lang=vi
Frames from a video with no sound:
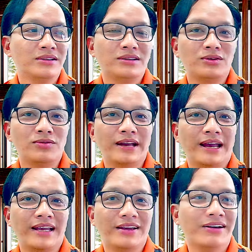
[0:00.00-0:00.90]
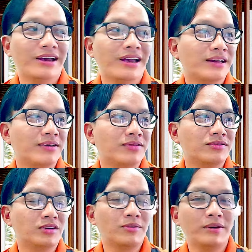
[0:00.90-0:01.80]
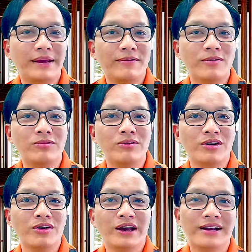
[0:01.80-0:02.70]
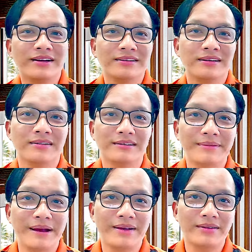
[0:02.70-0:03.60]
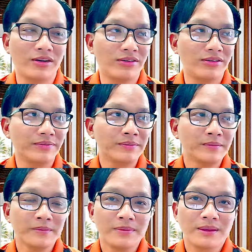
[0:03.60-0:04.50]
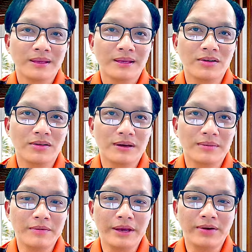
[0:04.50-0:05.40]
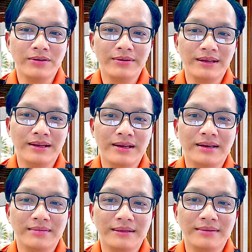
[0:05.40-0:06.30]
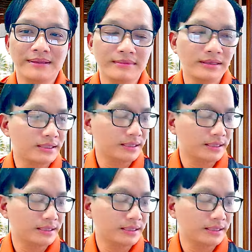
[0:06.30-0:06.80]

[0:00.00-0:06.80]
tuồn hàng vô ha ừ, cho mấy em út rồi vô ha ừ, các bạn coi cái con meo meo ở bên bên bên bên